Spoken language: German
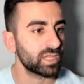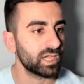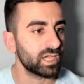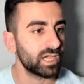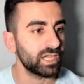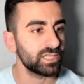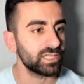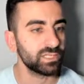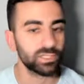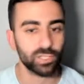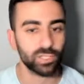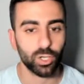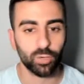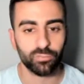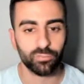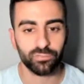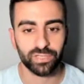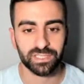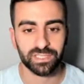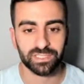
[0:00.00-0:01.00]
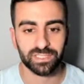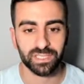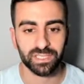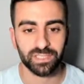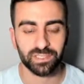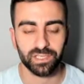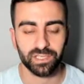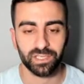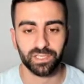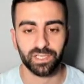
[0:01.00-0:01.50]
einen
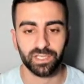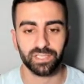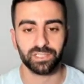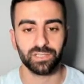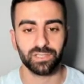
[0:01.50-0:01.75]
Aufwärtstrendkanal,